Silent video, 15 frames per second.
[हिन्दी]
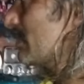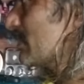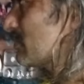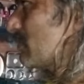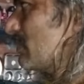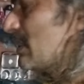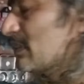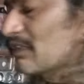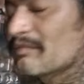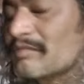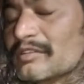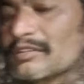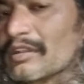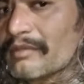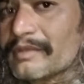मैं सोया
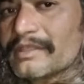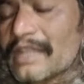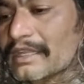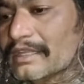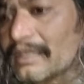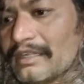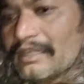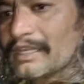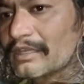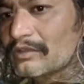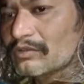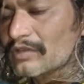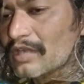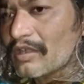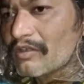तभी तो अभी जाके
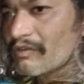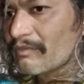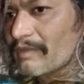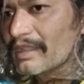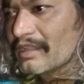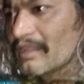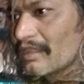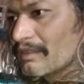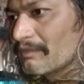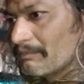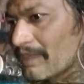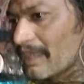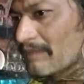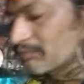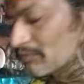लेट उठा हूँ
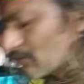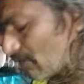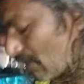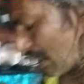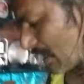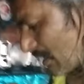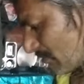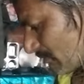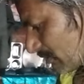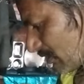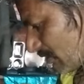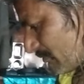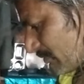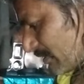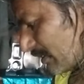भाई मैं आपको खाली
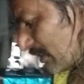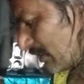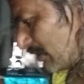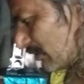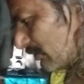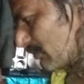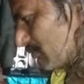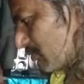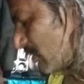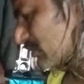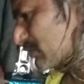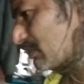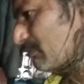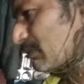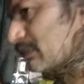बताऊँ मेरे लिए तो
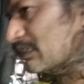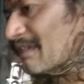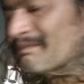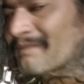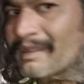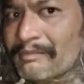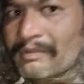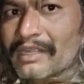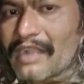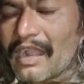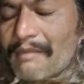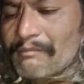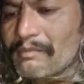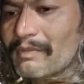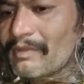बहुत समस्या मैं अपने
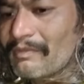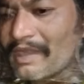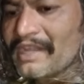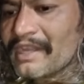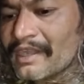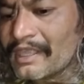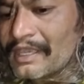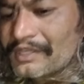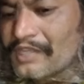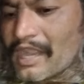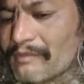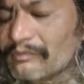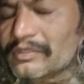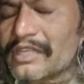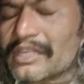काम पे भी भाई
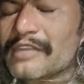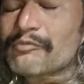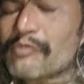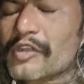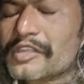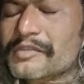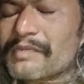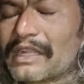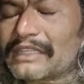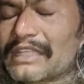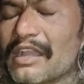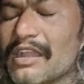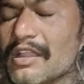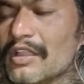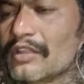टाइम से नहीं पहुँच
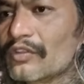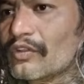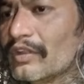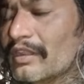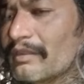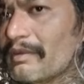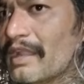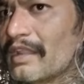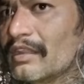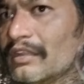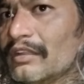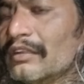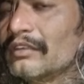पाता क्योंकि भाई